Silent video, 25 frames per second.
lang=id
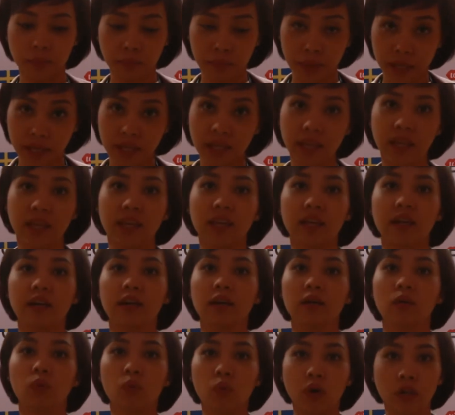being here
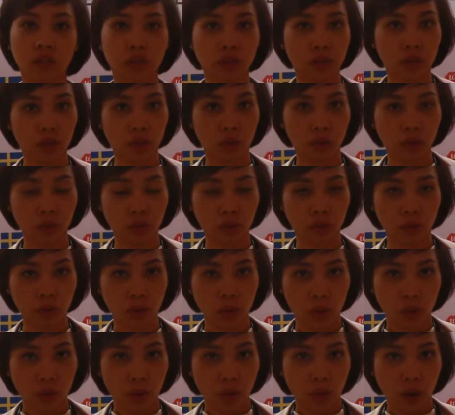want to
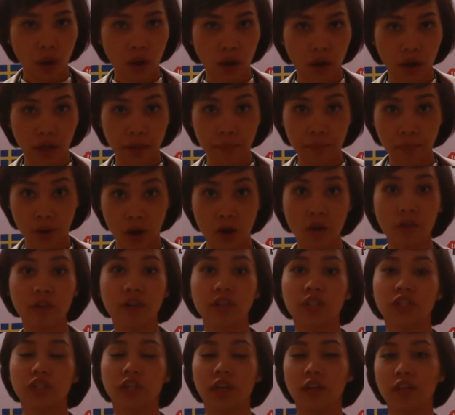uh, empower
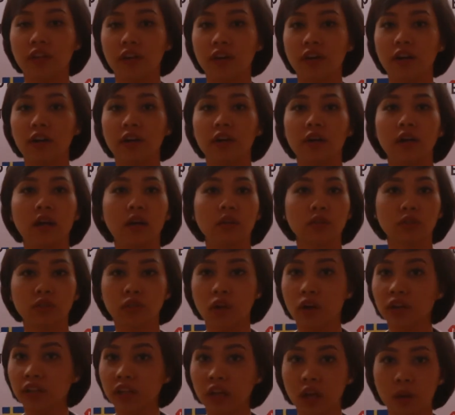each other,
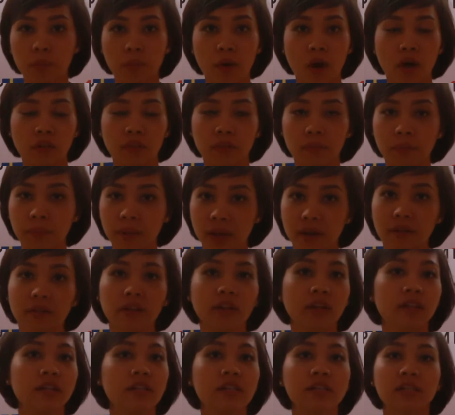talking about
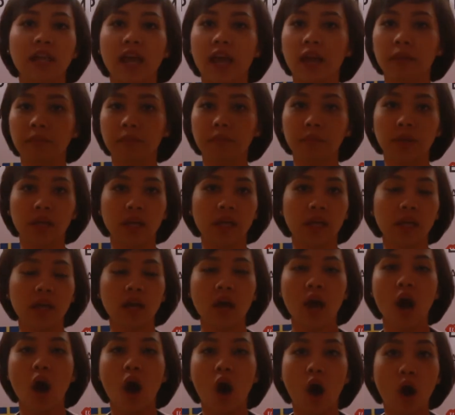barriers and be
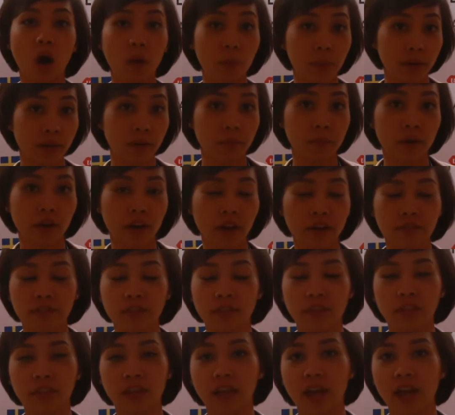open about
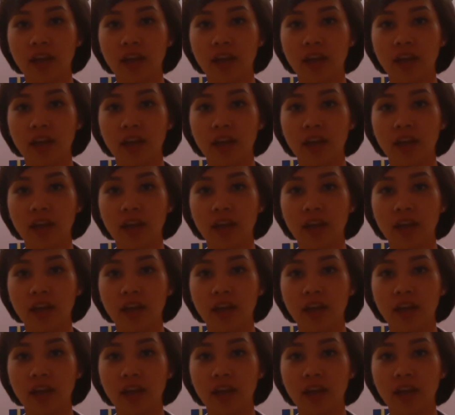everything.